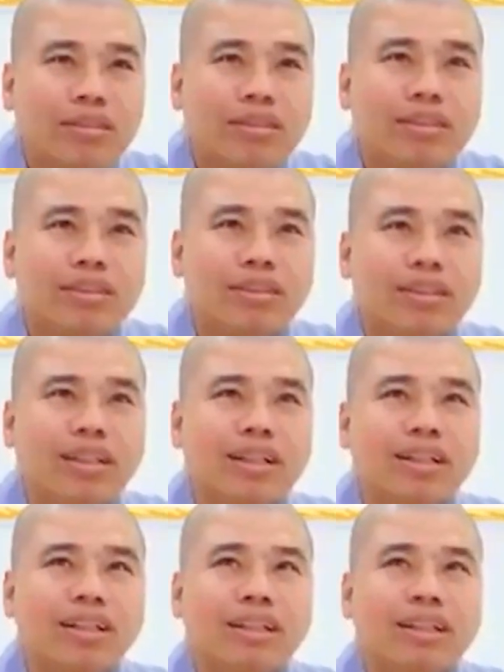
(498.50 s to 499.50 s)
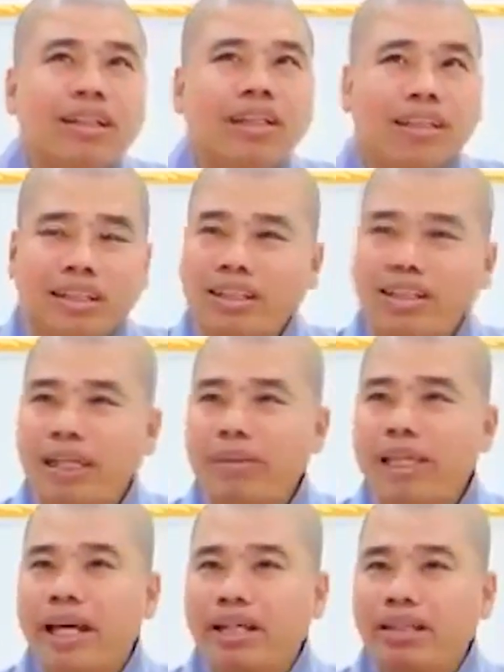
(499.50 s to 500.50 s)
Đó. Nhưng Đức thấy bây
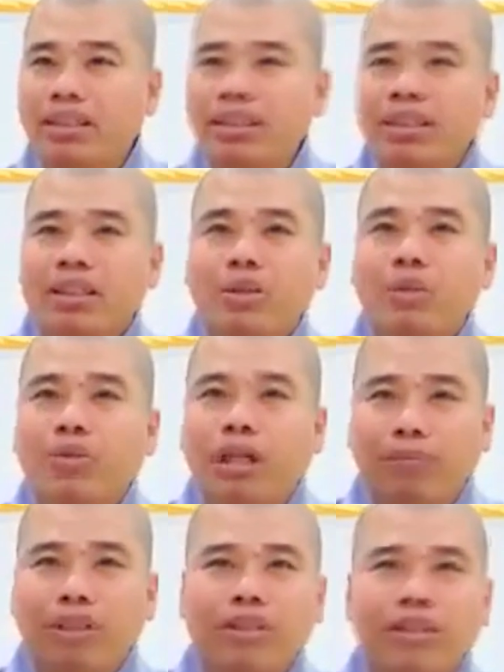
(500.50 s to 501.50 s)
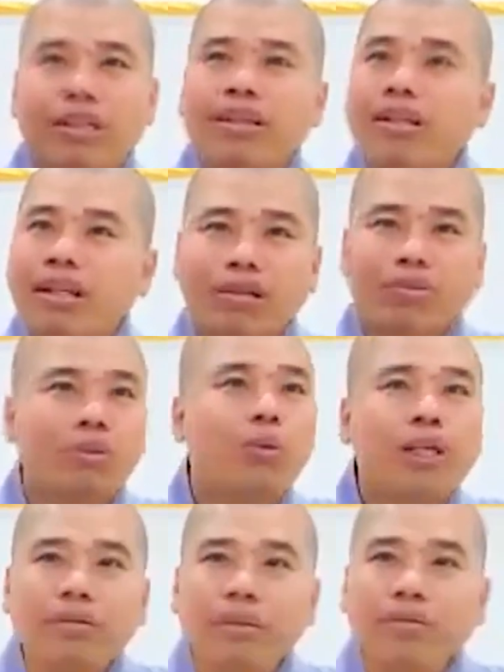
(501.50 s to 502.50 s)
giờ tu tập được những Đức rất là vui nghe quý
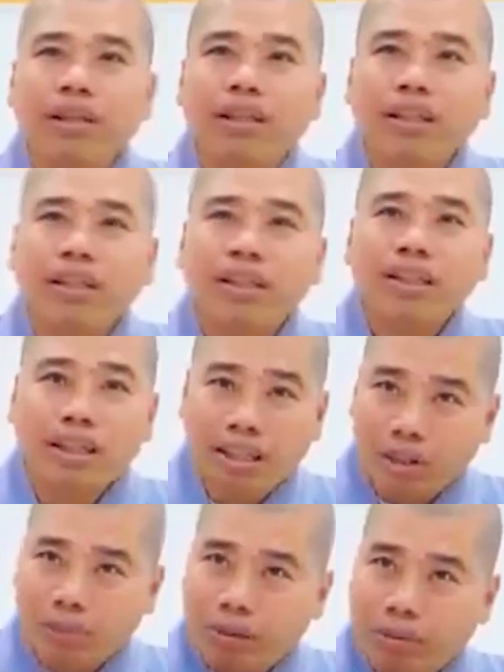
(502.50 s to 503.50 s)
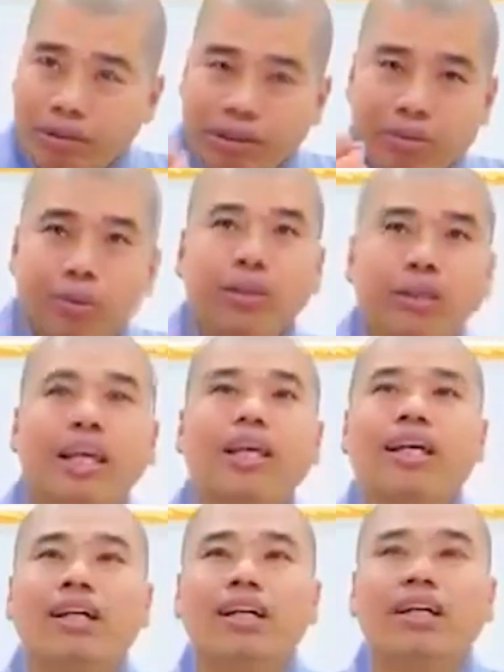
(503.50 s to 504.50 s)
vị. Nhưng Đức cũng mong quý vị vui vậy đó.
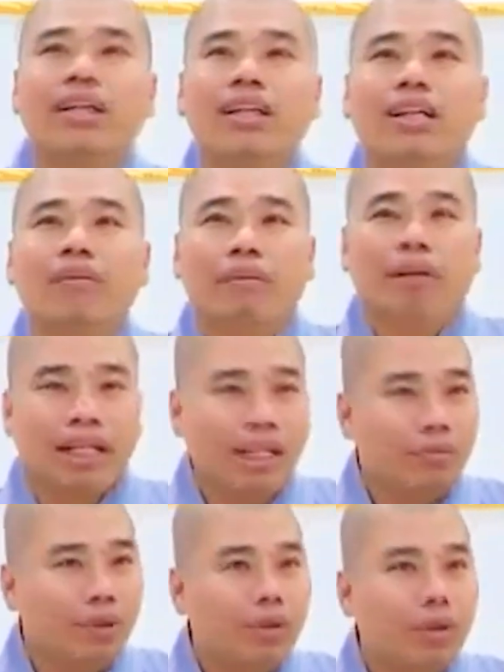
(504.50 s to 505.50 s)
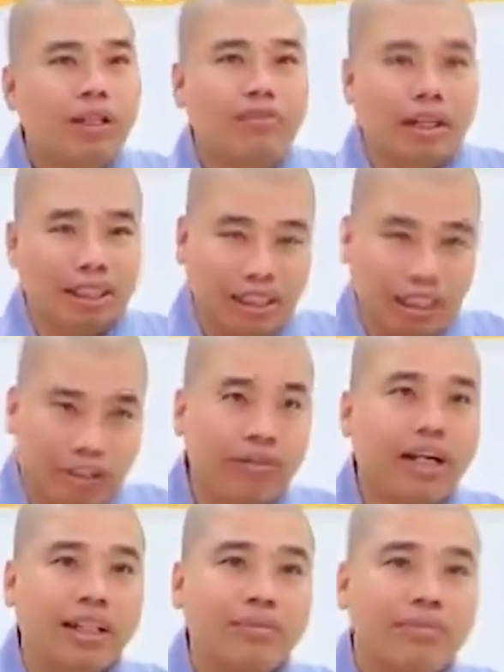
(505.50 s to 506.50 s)
Mà cái niềm vui của niệm Phật này tuyệt vời lắm.
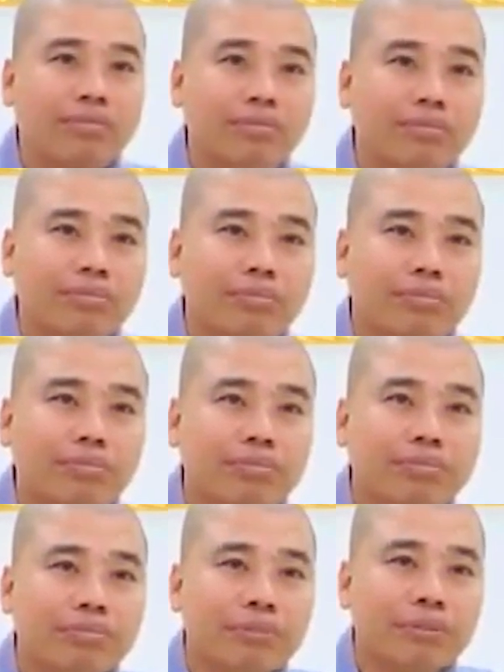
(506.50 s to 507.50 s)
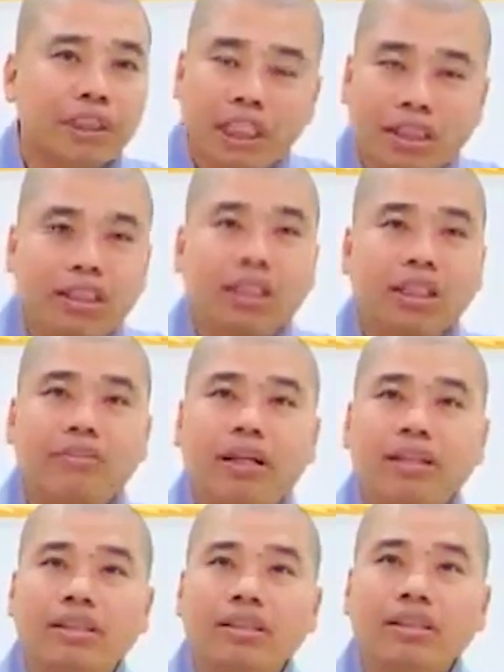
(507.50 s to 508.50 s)
Rất là tuyệt vời.
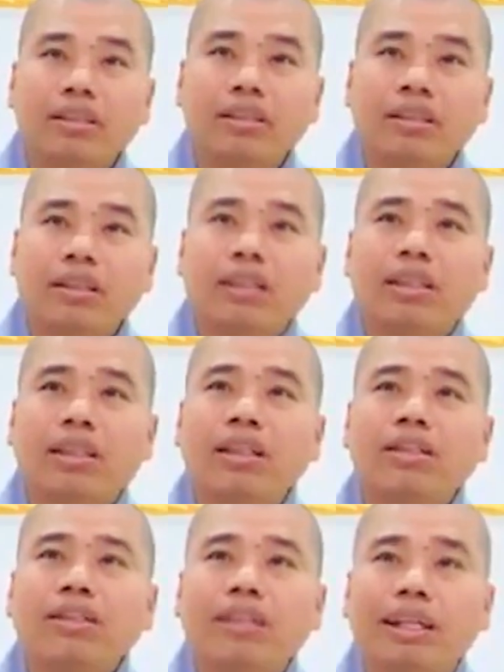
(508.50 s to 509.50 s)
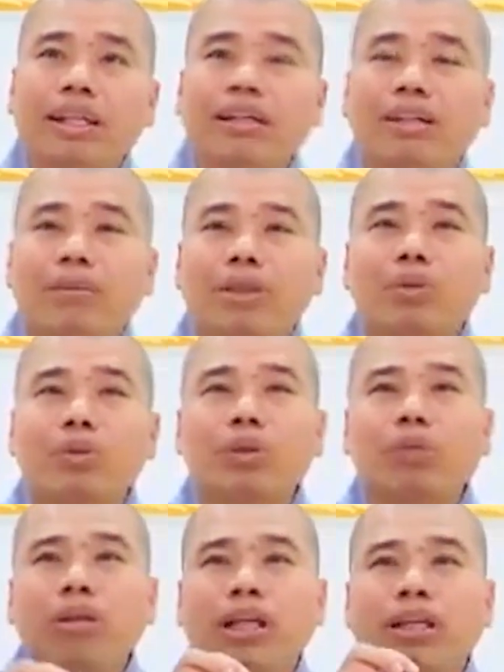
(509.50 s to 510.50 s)
Nên những Đức nói những cái người mà tu chung với
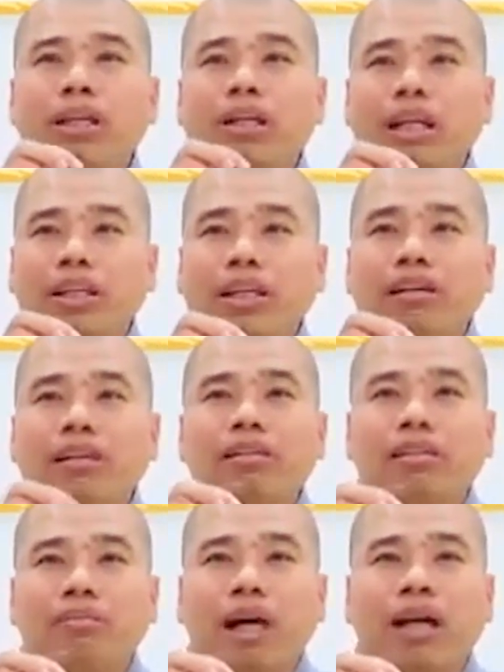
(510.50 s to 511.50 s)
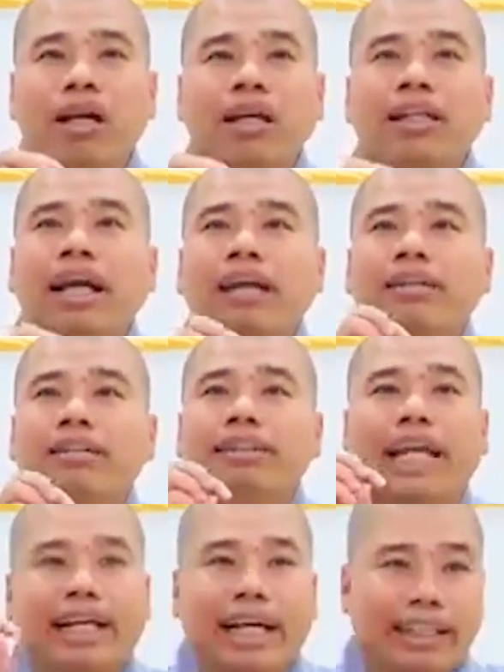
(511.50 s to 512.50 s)
những Đức là những người mà năng lượng tràn đầy.